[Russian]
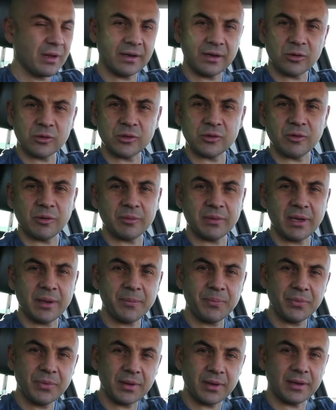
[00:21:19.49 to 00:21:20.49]
Хорошего вам
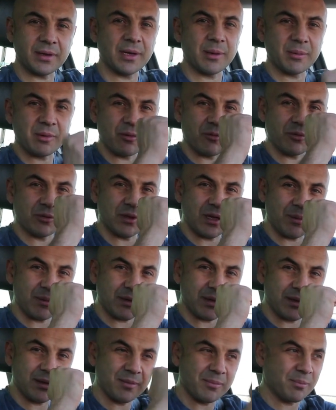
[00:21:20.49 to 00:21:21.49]
дня и крепкого
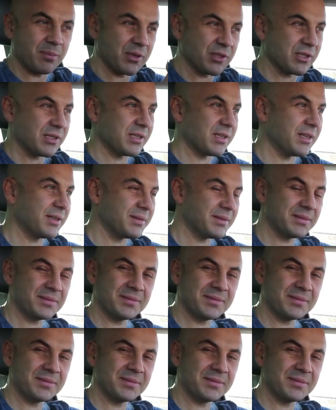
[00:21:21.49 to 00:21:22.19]
фундамента по жизни.